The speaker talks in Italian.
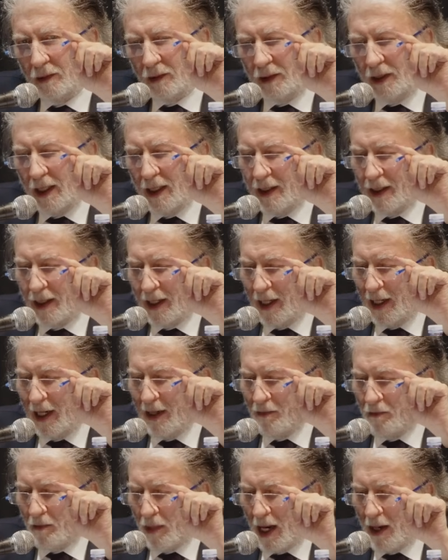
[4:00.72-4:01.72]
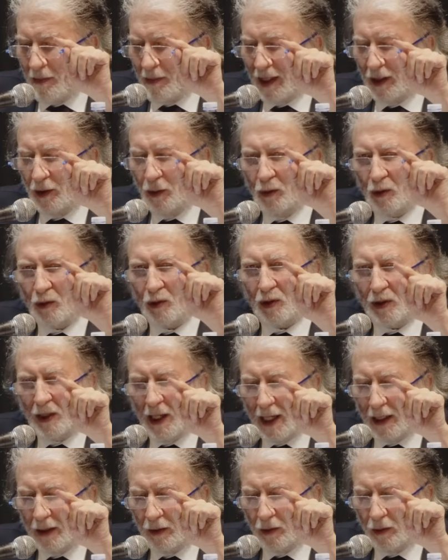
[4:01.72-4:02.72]
di essere l'emblema di uno
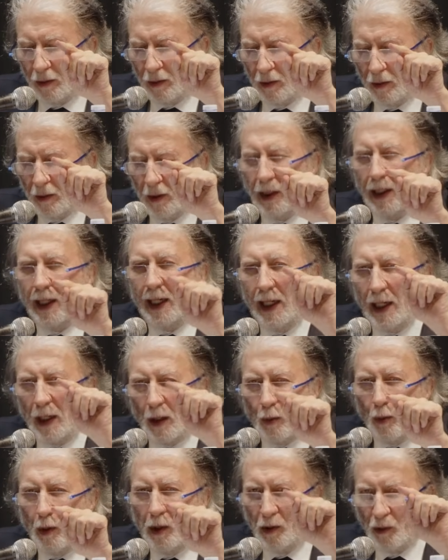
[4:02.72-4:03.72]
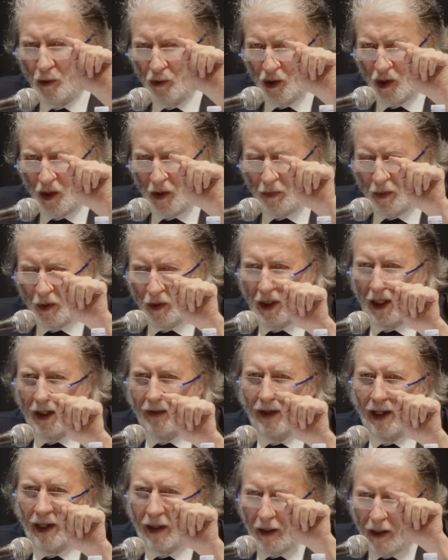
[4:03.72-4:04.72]
Stato in cui non ci si
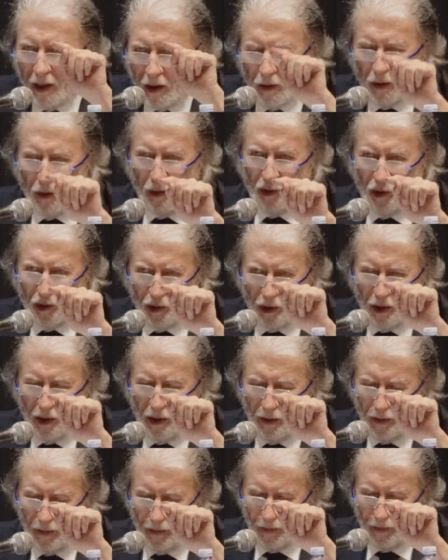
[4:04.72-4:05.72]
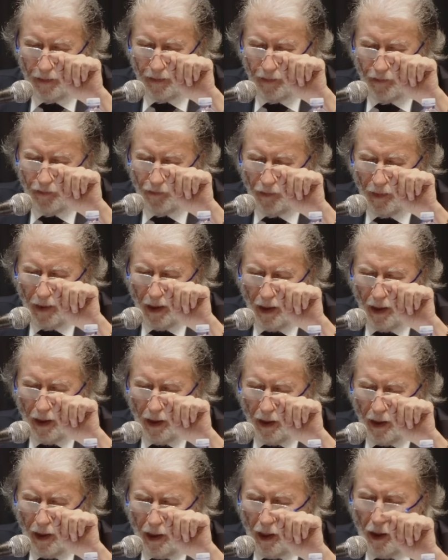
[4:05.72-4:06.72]
poteva riconoscere.
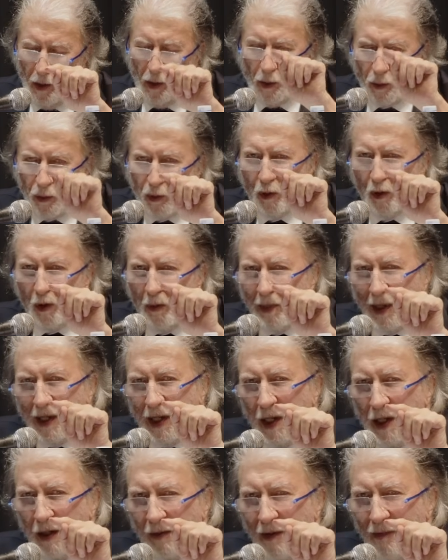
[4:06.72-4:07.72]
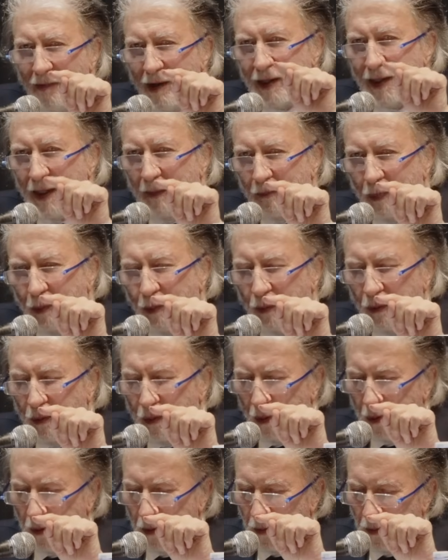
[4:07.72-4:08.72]
Non solo perché non aveva
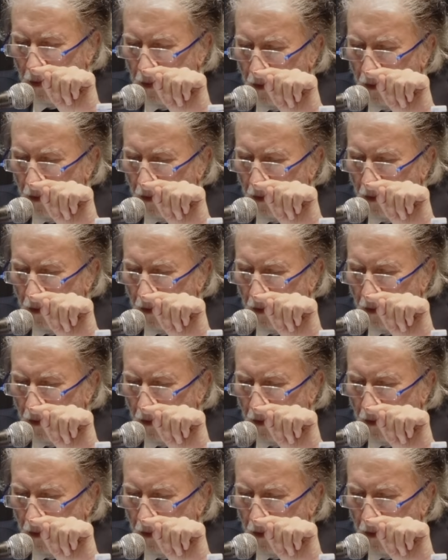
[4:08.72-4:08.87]
saputo